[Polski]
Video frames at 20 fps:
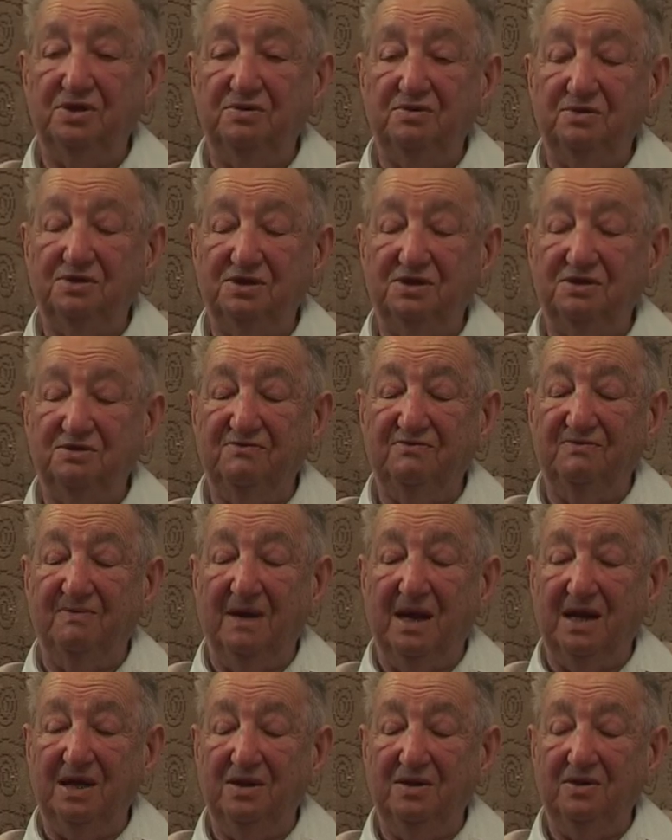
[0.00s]
którzy
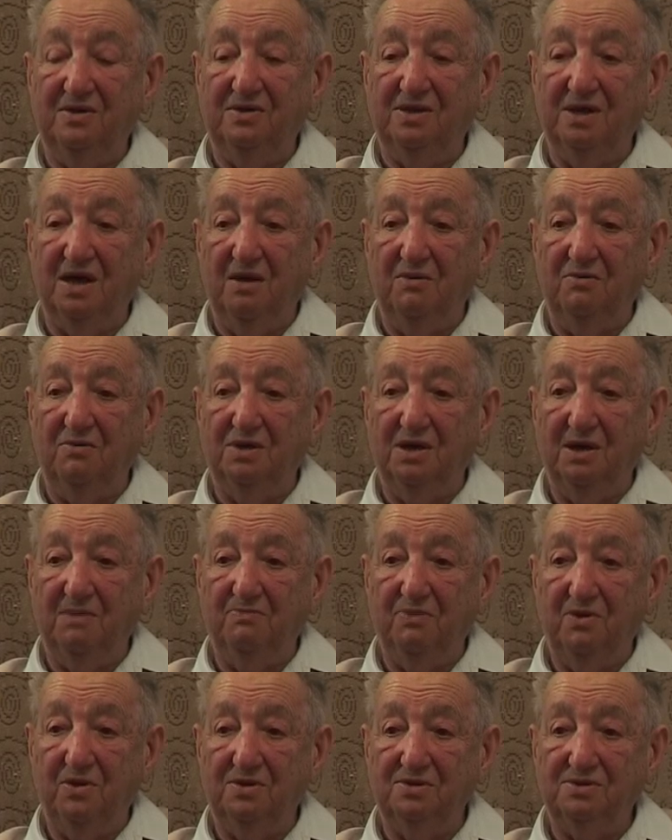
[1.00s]
dbali o naukę
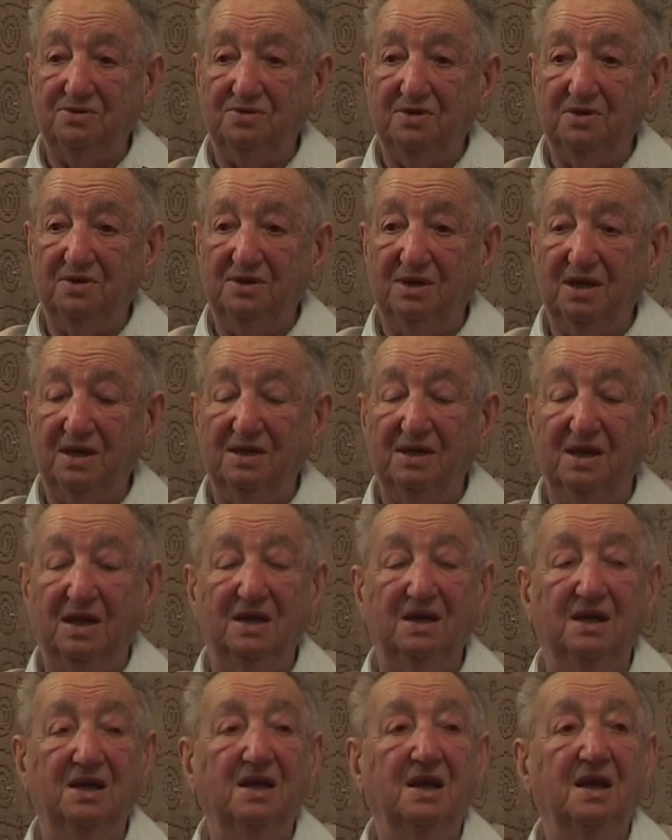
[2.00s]
polską i tak
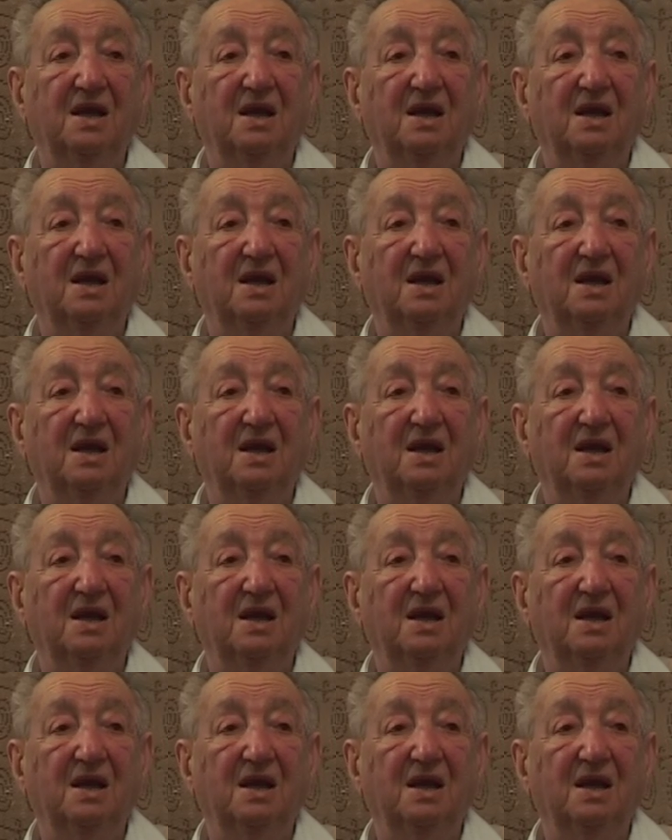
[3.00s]
dalej.